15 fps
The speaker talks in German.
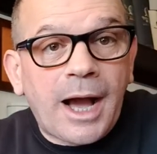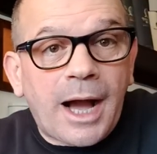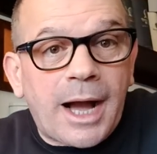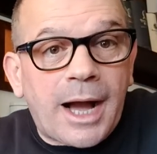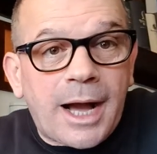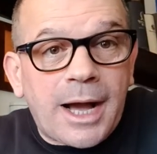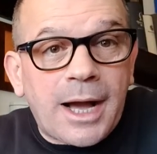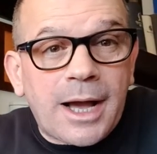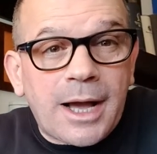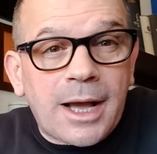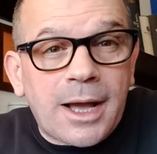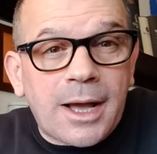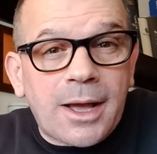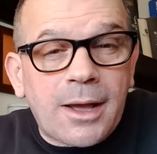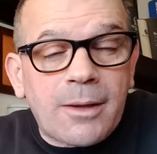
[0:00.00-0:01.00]

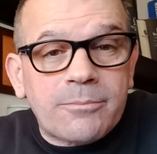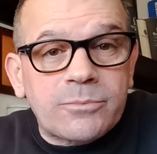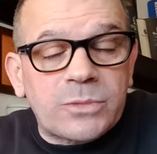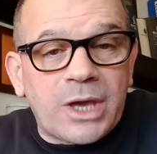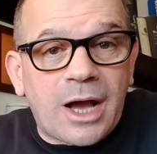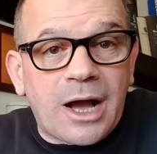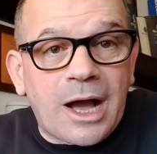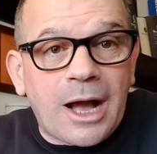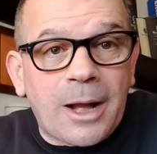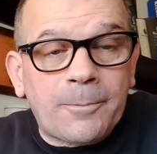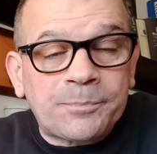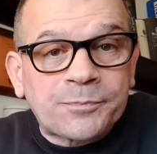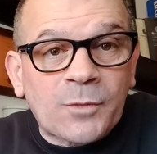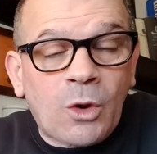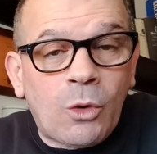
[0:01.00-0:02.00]
Ähm, ja,
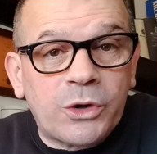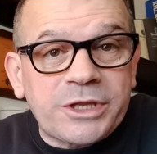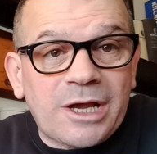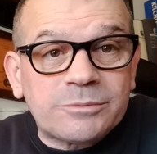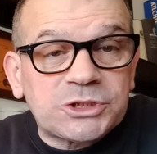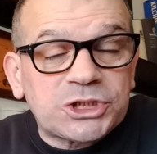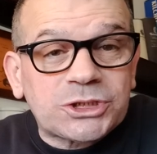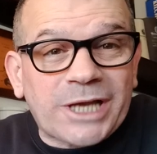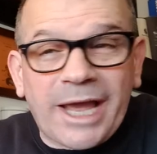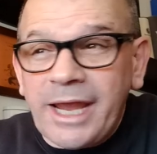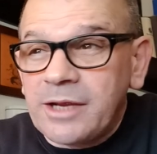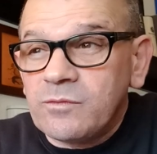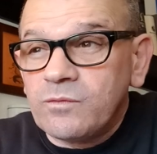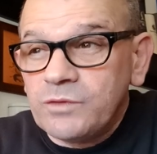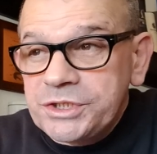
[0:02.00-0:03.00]
heute habe ich
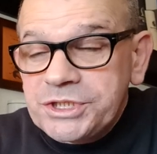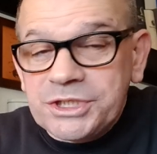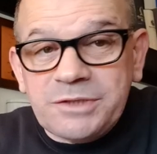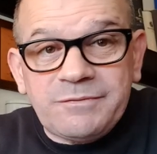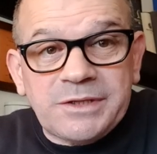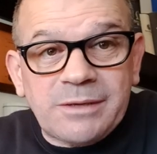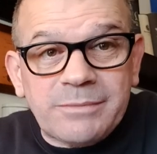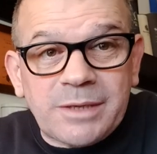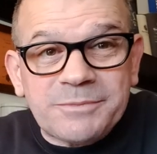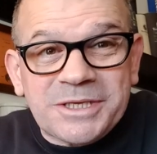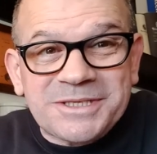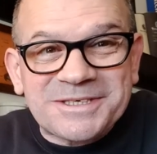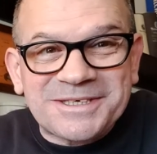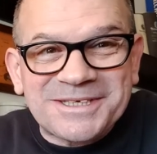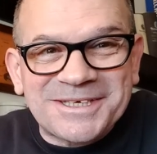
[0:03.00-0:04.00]
ein Whisky wieder mal
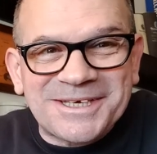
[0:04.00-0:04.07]
mit.